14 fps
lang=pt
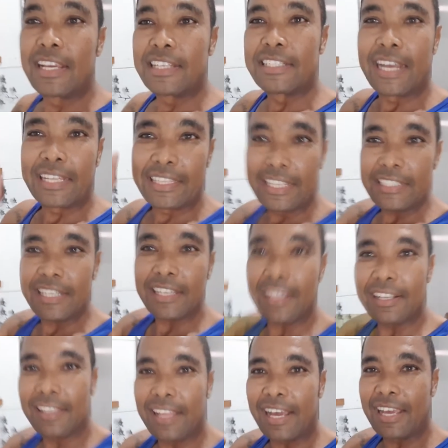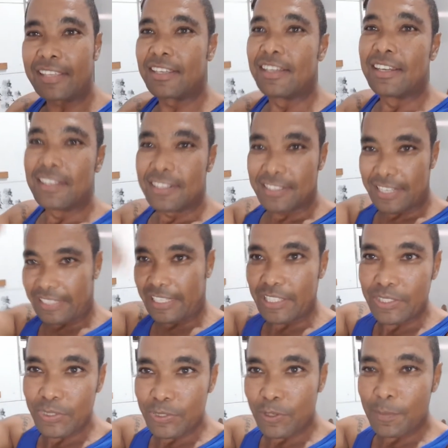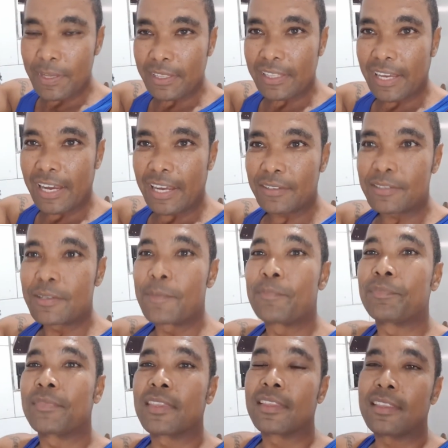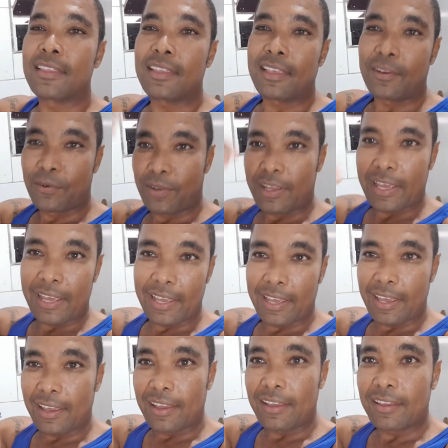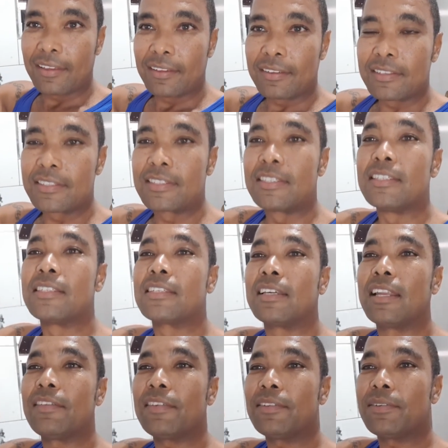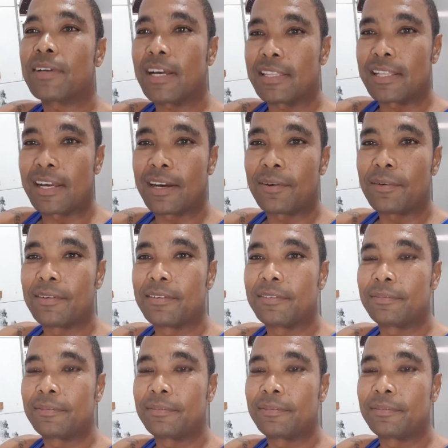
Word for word: Já deixa aquele like, já deixa seus comentários é, se inscreva no canal,